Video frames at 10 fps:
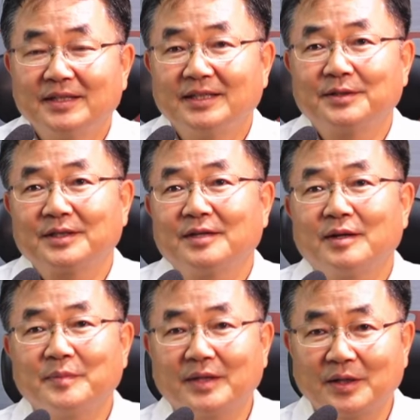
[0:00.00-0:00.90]
이렇게
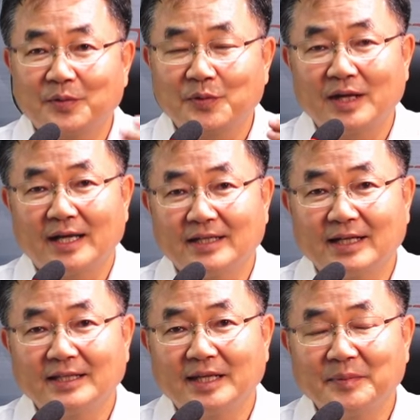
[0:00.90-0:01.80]
화면에 놓고 강의를
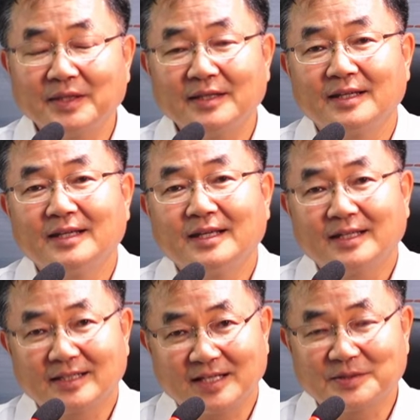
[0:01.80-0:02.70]
한다면
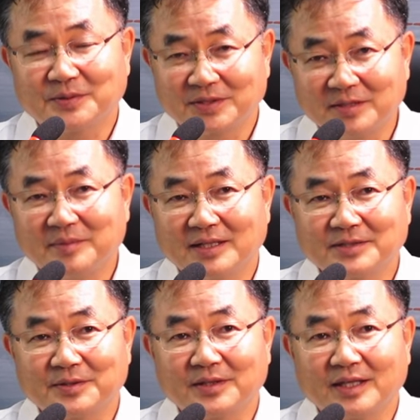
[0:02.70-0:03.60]
다소
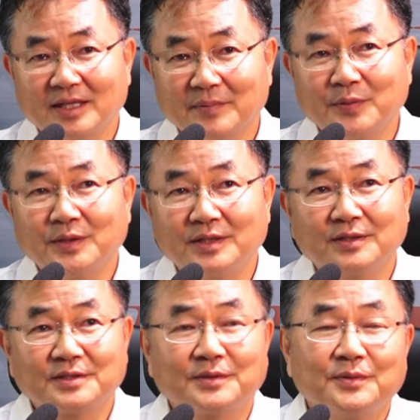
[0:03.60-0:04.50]
실망스럽게 보이는
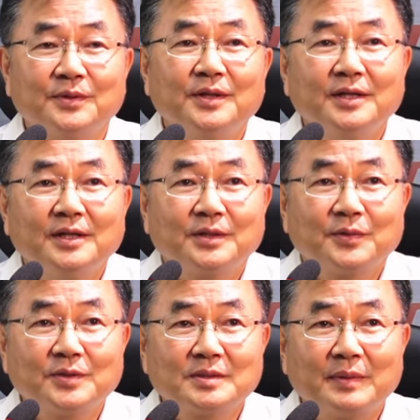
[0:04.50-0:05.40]
것이고 또 거기서